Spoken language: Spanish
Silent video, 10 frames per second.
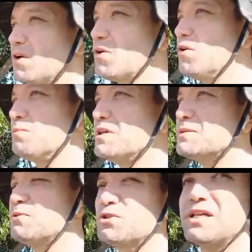con mi
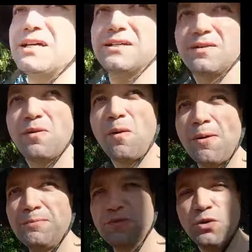esposa,
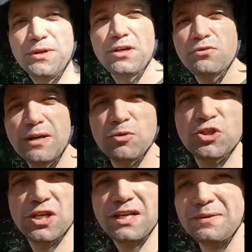o bien con una
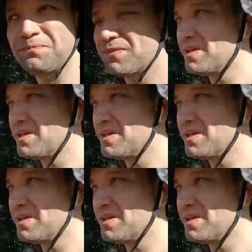mochila,